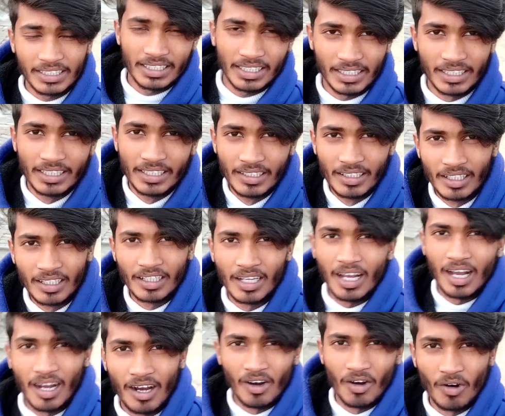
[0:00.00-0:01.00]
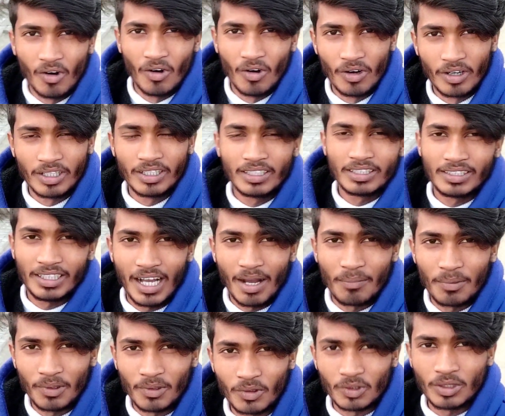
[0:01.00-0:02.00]
ही है और
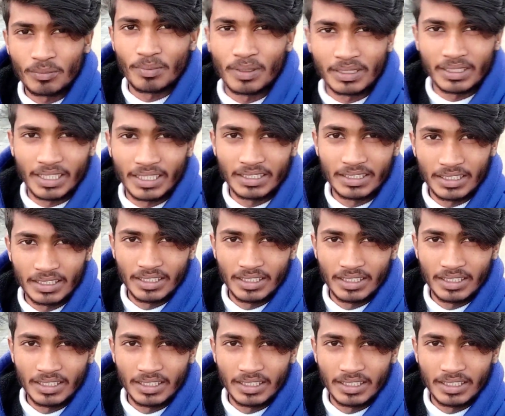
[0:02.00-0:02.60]
आप लोग को तो पता ही